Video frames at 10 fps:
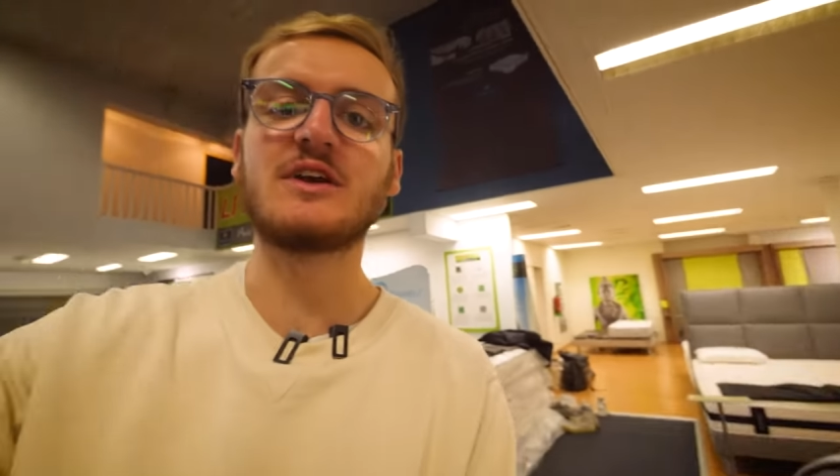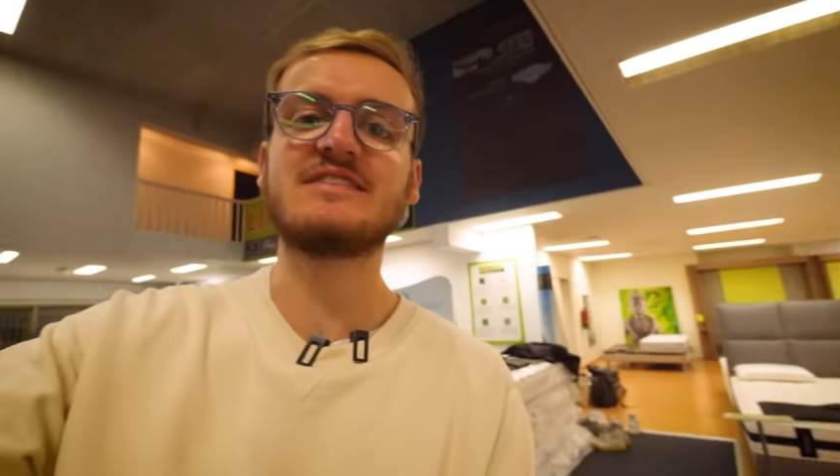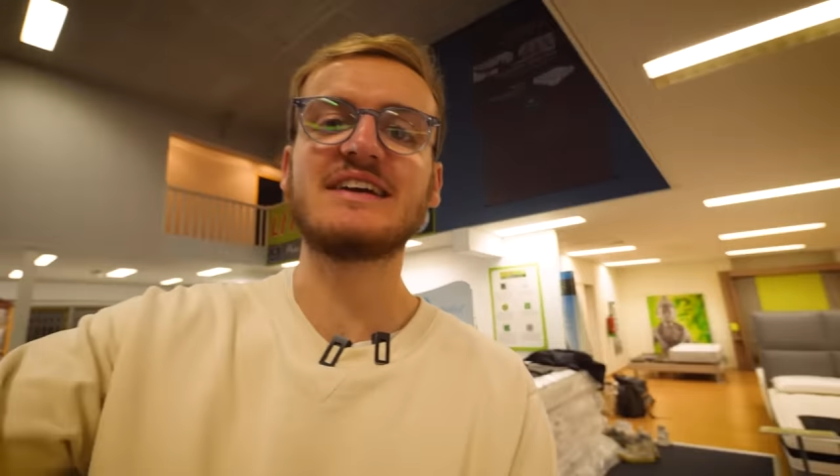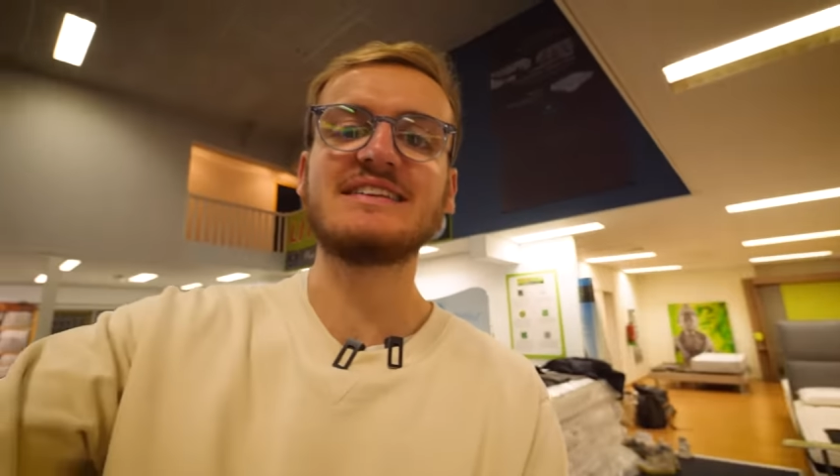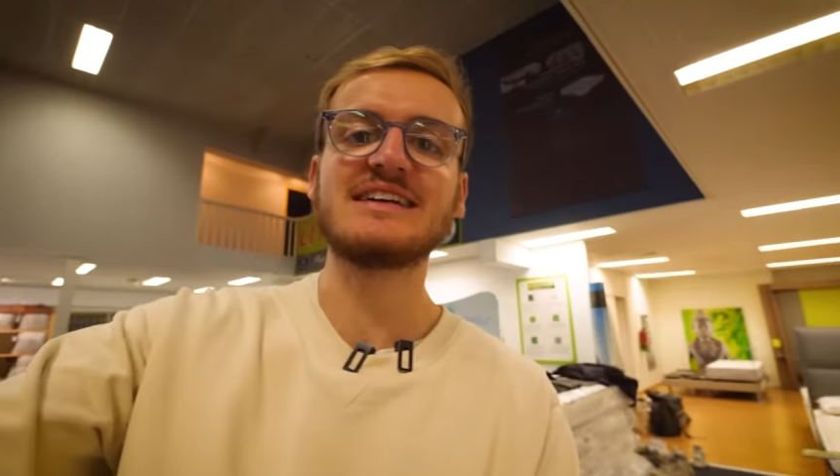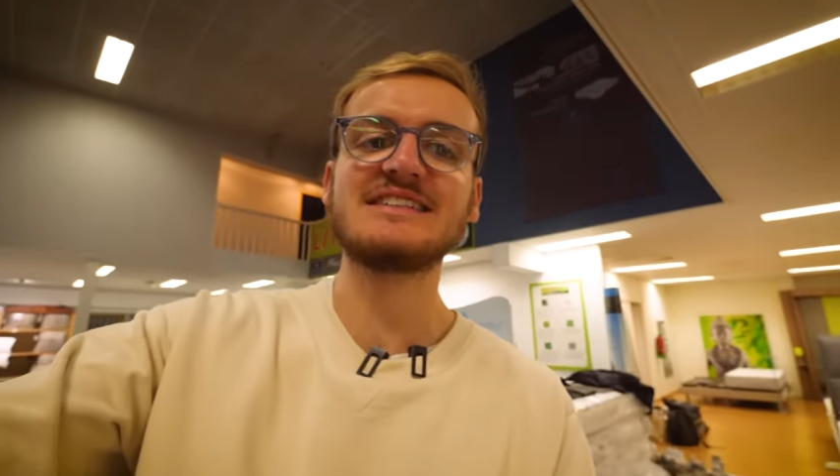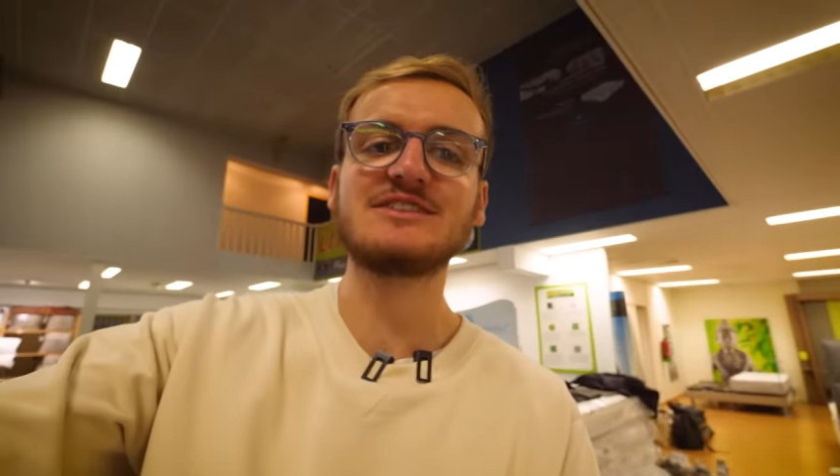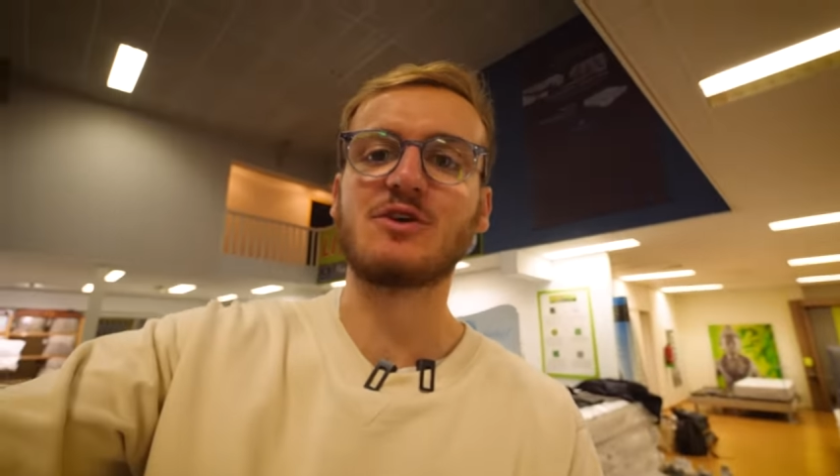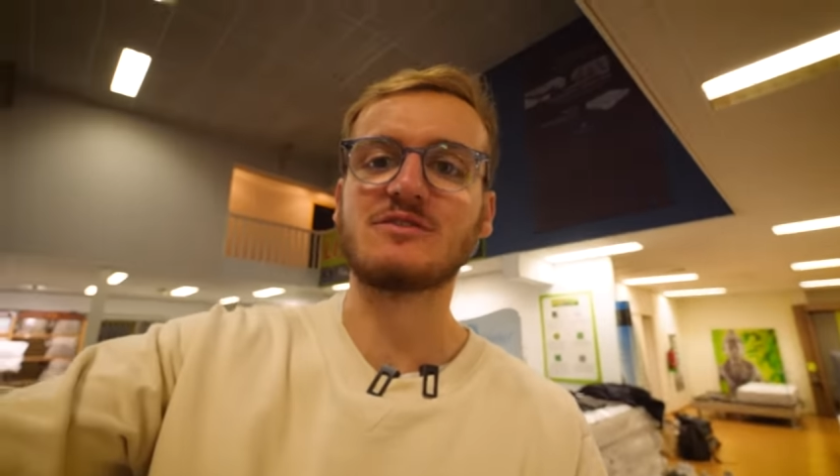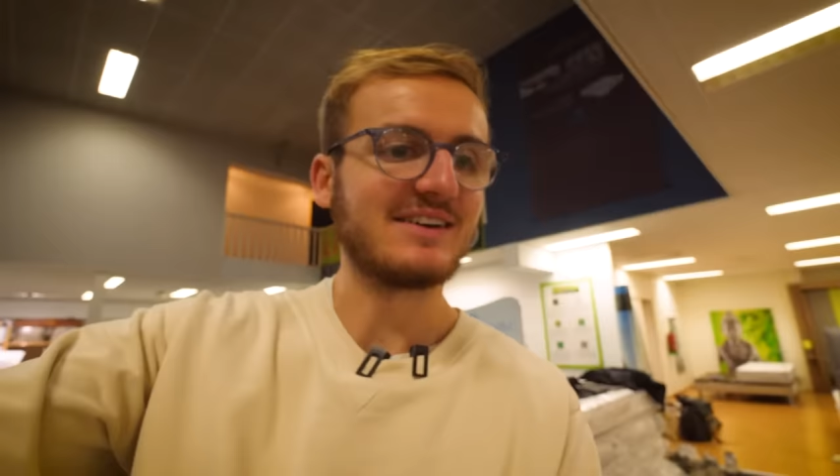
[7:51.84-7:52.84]
de la série Le Dernier
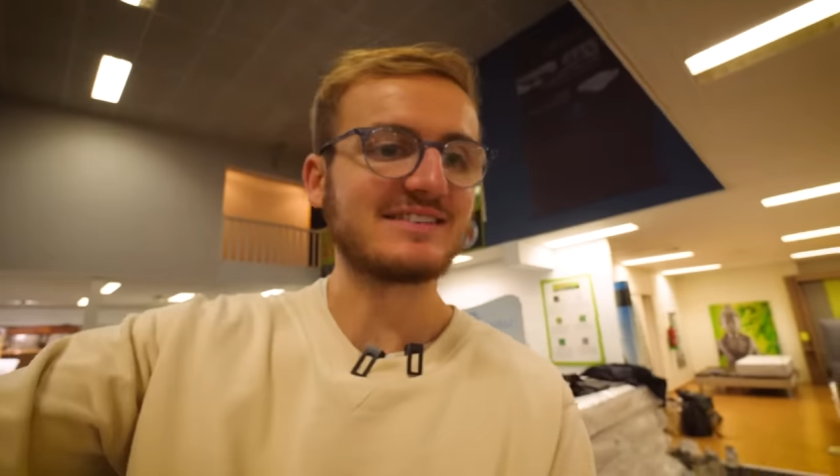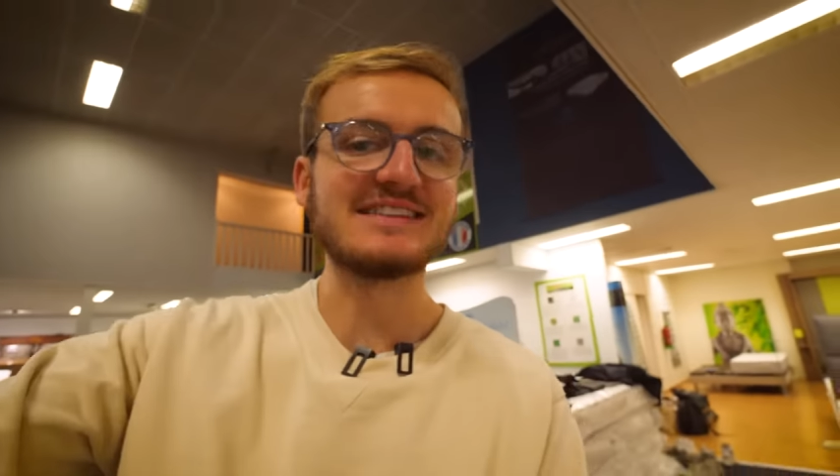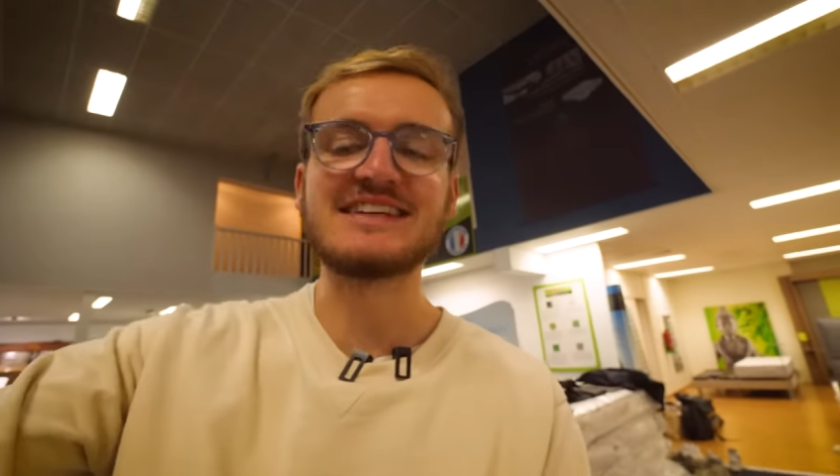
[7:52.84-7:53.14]
qui dort. Là. Parce que là,